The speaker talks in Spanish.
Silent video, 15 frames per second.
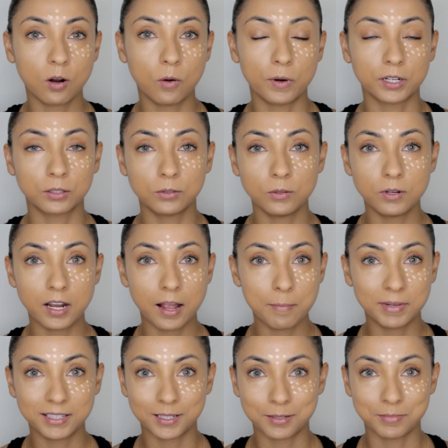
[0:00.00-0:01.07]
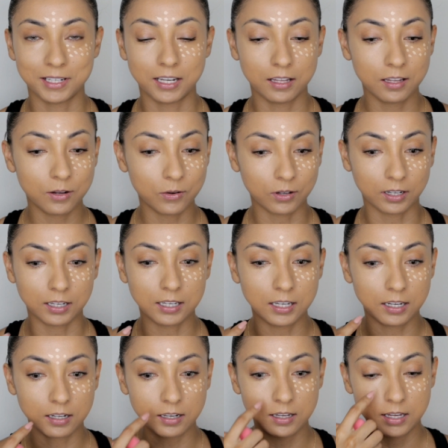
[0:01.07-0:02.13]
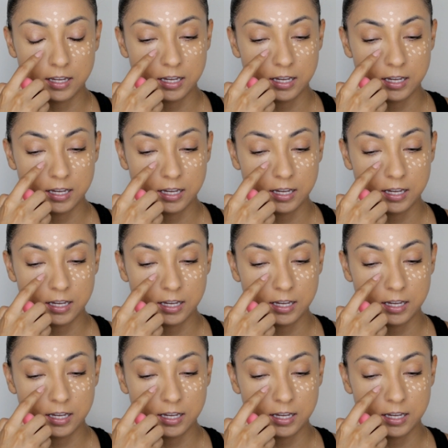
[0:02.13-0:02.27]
cobertura, me termina de corregir,